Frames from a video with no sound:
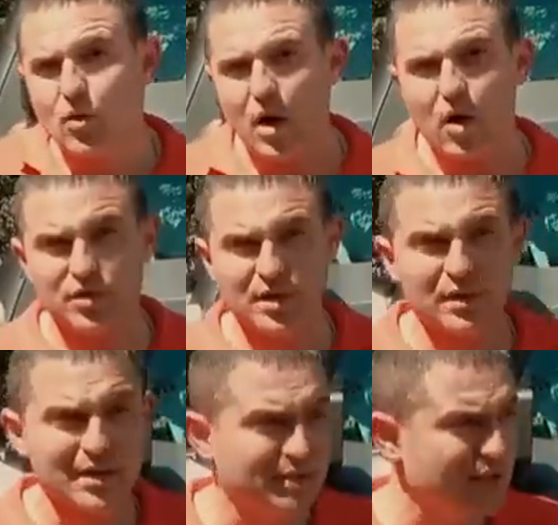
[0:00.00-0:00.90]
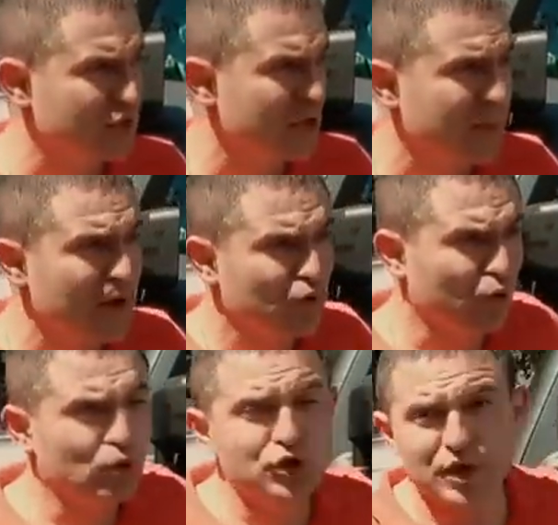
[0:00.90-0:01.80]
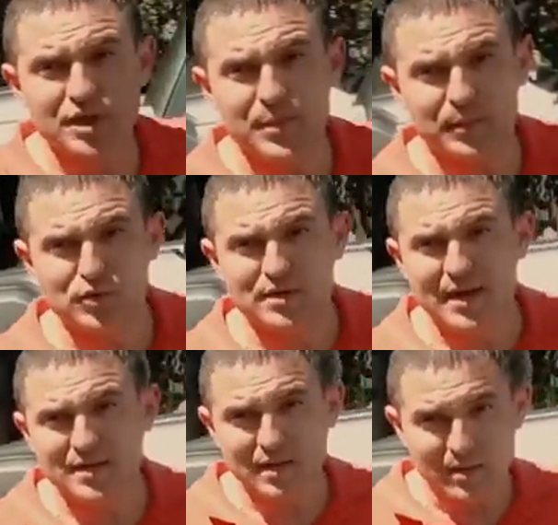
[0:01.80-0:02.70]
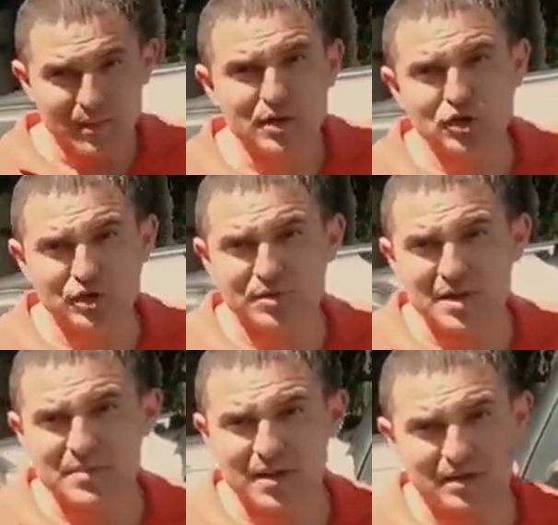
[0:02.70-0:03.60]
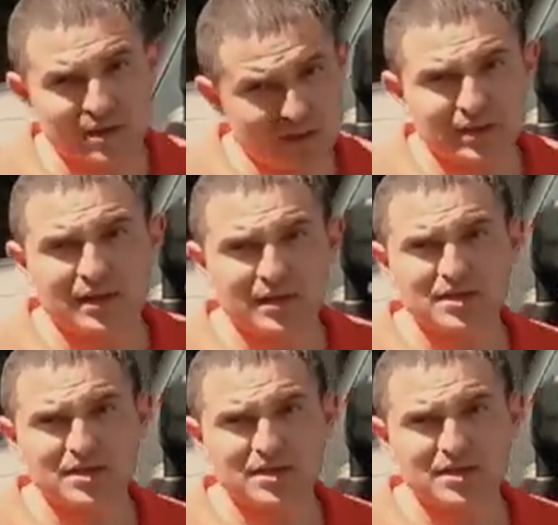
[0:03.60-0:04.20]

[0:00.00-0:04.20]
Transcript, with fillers: вау, у тебя классный джип, то лучше их не подпускать ближе, чем 3 метра. И тогда это